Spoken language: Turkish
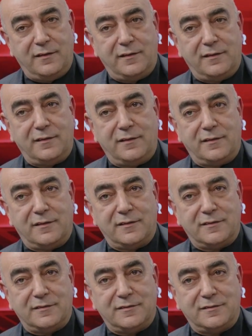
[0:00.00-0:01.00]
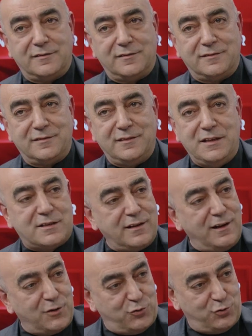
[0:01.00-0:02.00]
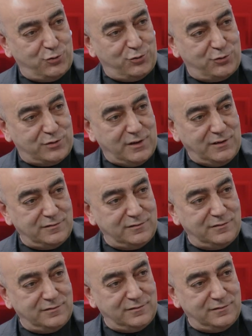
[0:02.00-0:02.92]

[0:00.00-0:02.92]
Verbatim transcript: e, İsrail kurulduktan